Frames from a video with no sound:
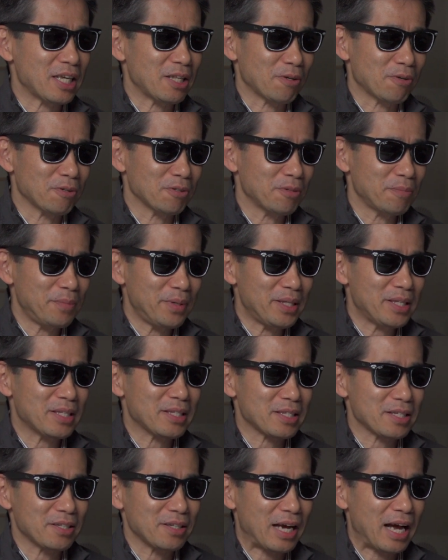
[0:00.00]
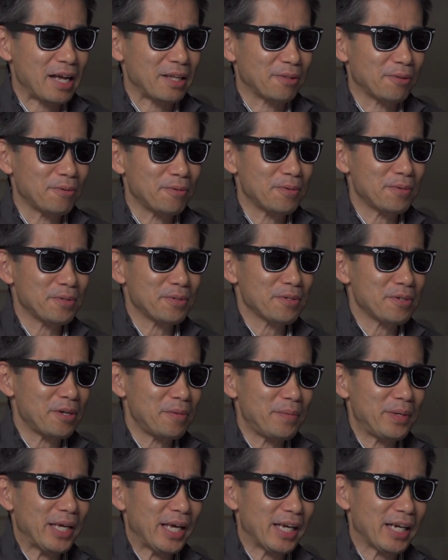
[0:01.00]
けどこの3つがどういう
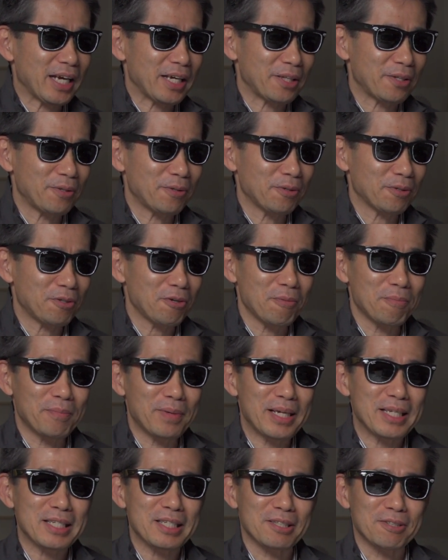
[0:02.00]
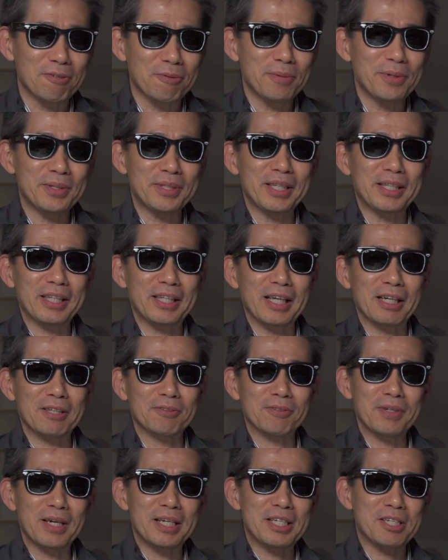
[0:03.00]
意味合いかということをまず覚えていただ
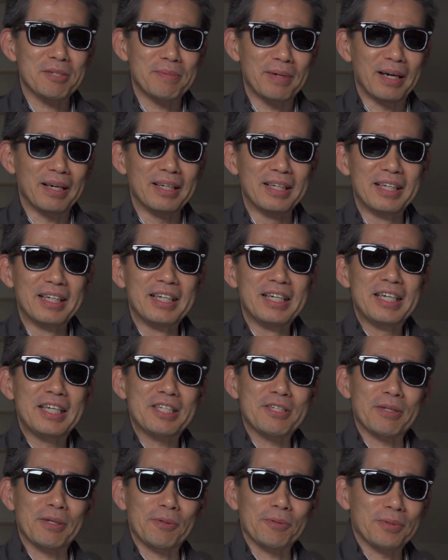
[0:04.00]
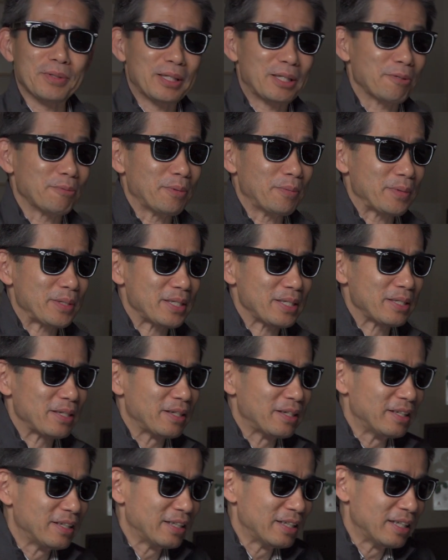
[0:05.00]
くのが一番必要なことだと思います。
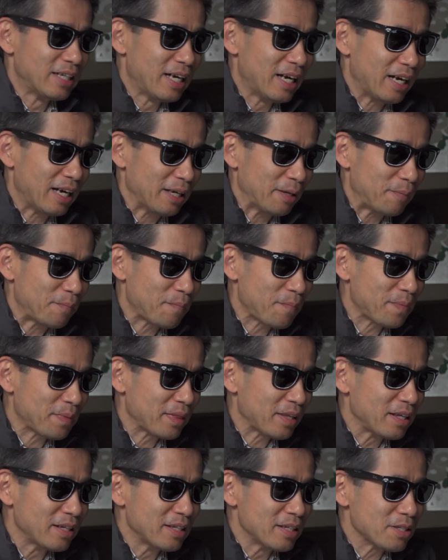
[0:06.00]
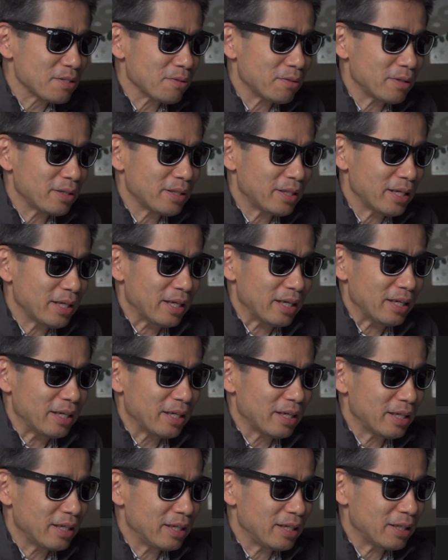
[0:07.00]
はい、それで
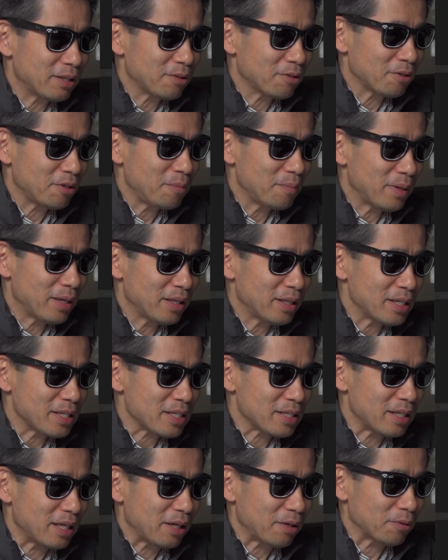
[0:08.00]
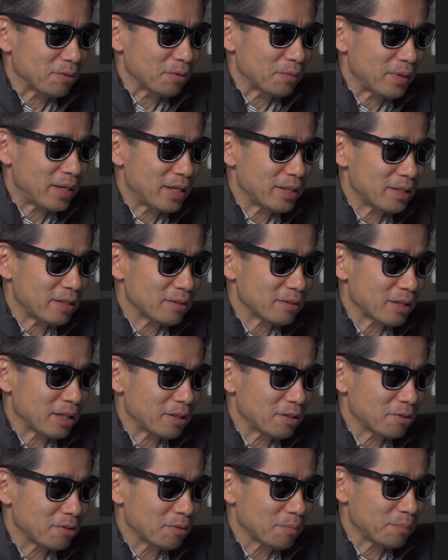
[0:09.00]
えー、っと今ですねこの
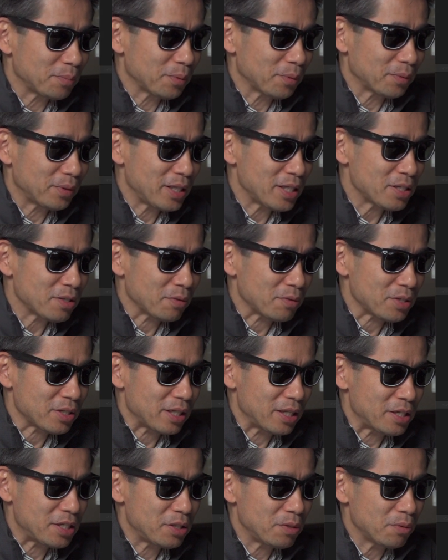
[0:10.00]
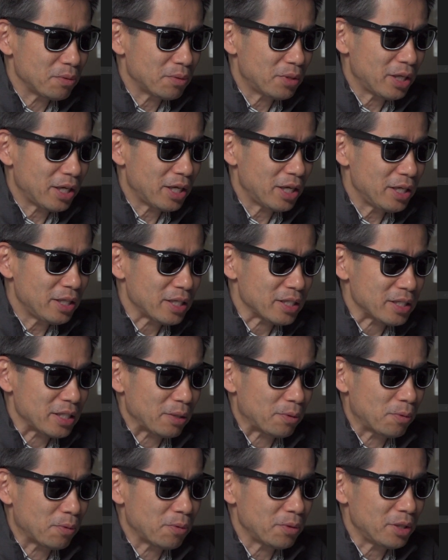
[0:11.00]
ファイナルカットプロテストとしたら自動的にです
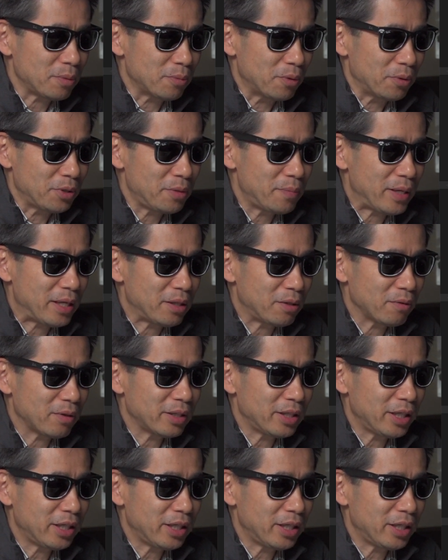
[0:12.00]
ねここにもイベントが